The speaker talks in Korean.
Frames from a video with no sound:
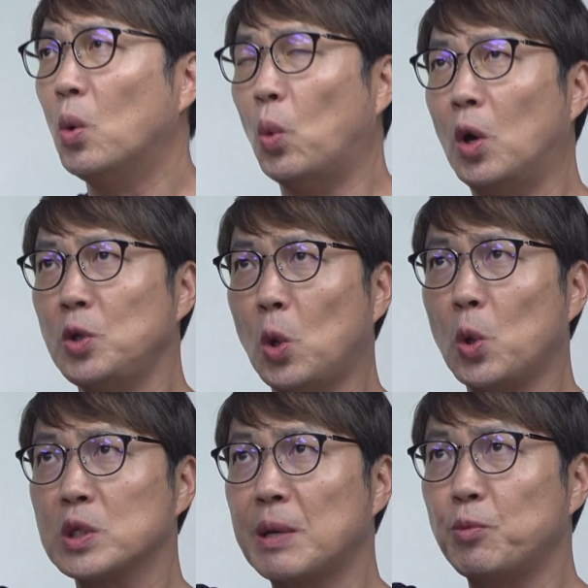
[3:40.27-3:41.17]

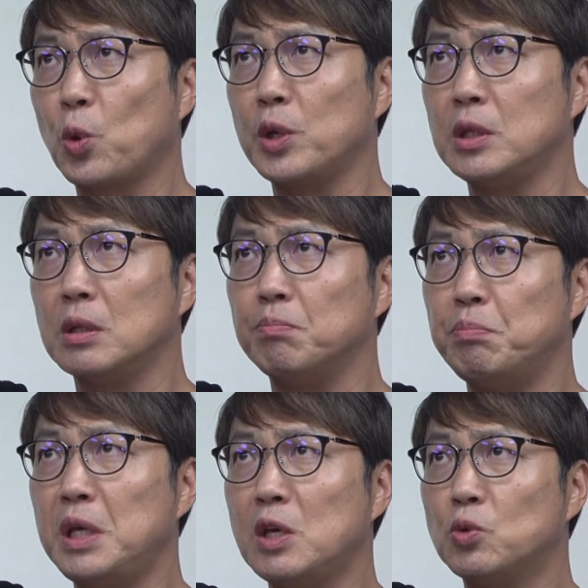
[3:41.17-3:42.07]
원형으로 삼고 있는
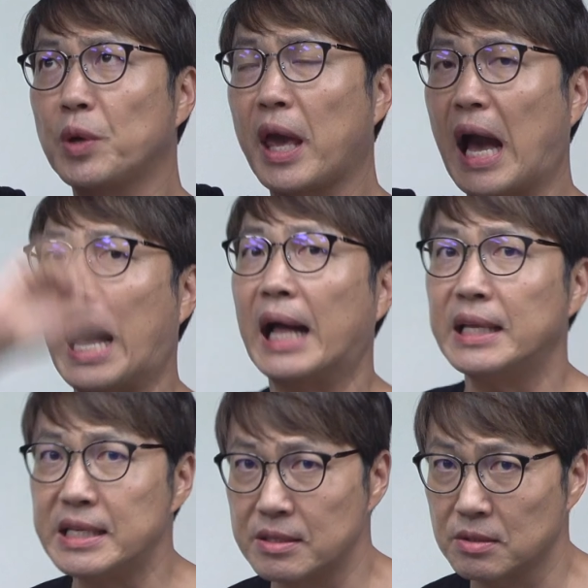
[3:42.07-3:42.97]
미국의
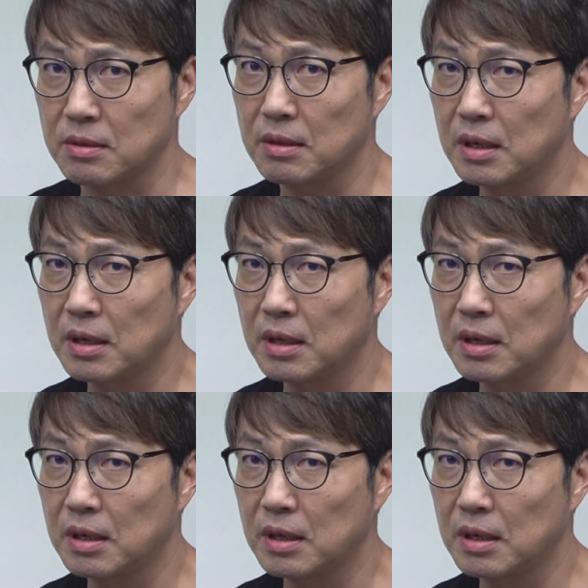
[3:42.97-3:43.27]
안이 있어요.